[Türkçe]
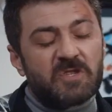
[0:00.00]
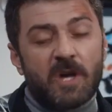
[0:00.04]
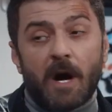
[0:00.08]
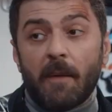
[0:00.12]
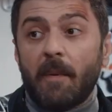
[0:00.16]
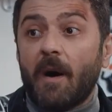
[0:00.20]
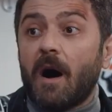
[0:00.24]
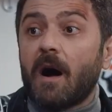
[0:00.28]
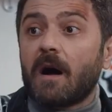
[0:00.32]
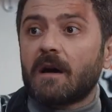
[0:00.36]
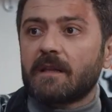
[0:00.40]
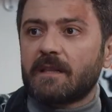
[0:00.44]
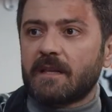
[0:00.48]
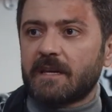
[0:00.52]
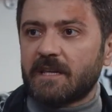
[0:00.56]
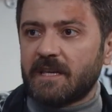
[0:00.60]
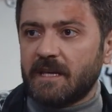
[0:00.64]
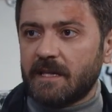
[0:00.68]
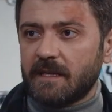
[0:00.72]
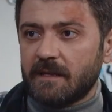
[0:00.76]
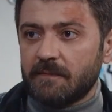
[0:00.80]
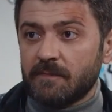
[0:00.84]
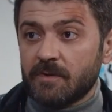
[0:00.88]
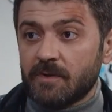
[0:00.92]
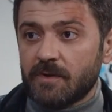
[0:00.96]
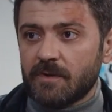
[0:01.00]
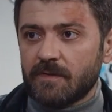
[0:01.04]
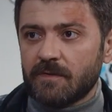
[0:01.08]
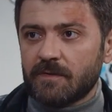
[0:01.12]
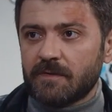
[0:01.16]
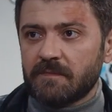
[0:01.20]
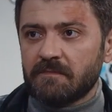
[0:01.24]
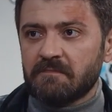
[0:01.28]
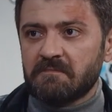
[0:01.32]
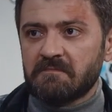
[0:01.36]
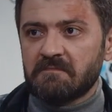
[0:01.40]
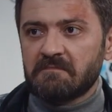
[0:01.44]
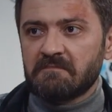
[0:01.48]
sabaha kadar kendimi dövdüm.
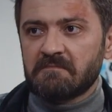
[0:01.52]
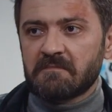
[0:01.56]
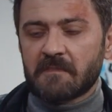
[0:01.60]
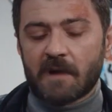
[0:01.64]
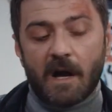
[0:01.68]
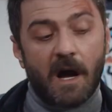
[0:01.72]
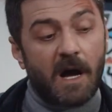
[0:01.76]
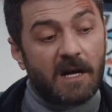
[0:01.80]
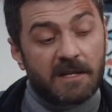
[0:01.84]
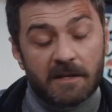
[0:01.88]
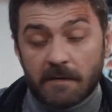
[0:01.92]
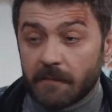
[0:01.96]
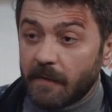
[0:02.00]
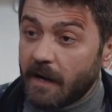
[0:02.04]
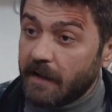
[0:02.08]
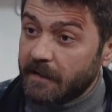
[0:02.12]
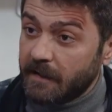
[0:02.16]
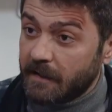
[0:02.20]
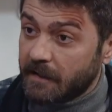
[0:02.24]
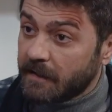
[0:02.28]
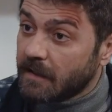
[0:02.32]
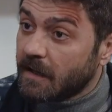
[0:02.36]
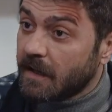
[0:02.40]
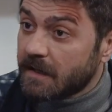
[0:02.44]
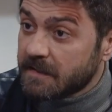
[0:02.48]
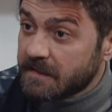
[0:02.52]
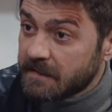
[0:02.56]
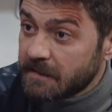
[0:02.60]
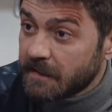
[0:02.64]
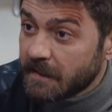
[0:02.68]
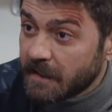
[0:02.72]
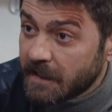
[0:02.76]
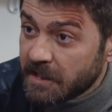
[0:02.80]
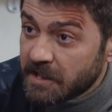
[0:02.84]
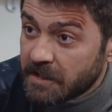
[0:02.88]
Kalktım aynanın karşısına